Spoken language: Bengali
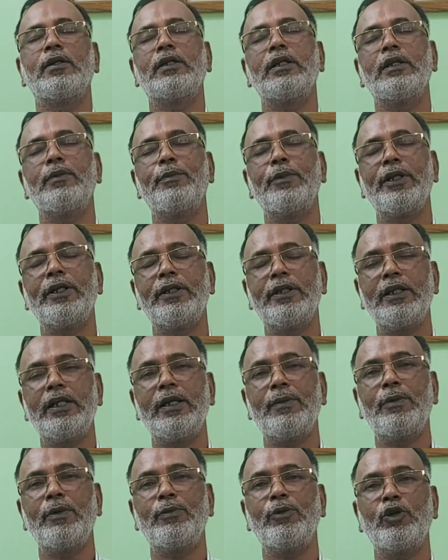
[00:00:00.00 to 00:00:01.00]
ট্রিটমেন্ট
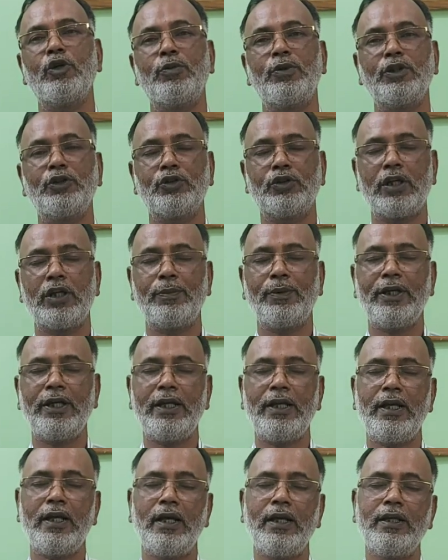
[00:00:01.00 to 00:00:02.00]
দিলে বিভিন্ন ফিজিওথেরাপি
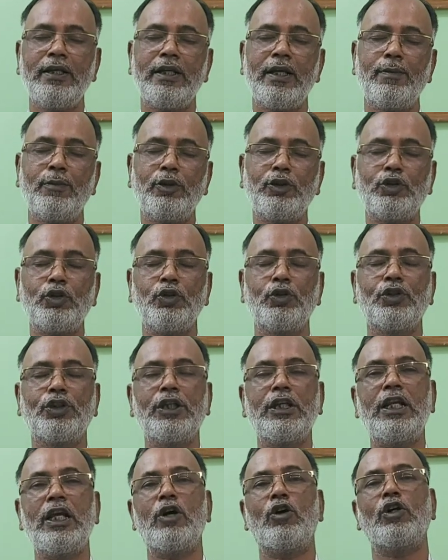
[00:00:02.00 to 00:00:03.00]
ইন্টারভেনশন
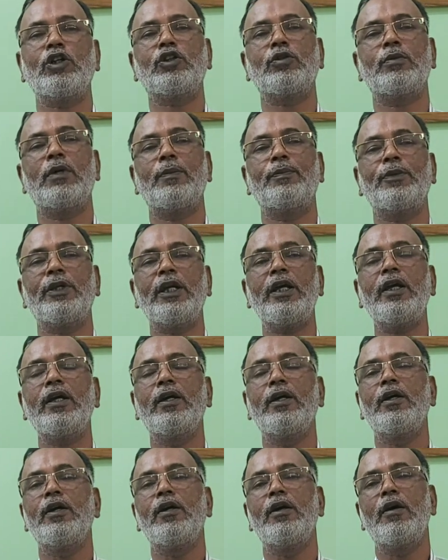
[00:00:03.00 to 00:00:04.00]
দিলে হয়তো আপনি
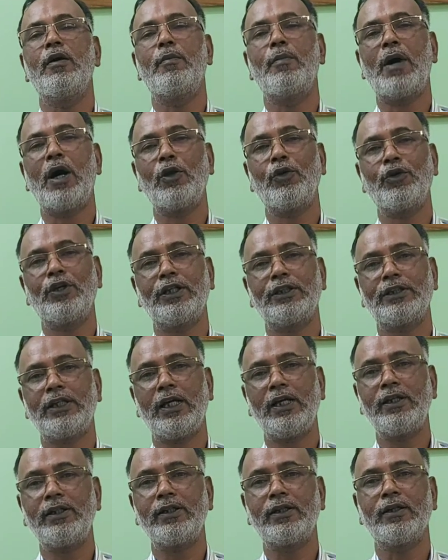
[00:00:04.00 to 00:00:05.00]
ভালো
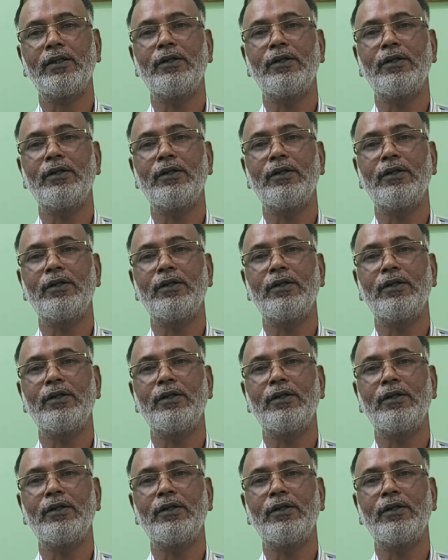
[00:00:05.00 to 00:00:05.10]
রেজাল্ট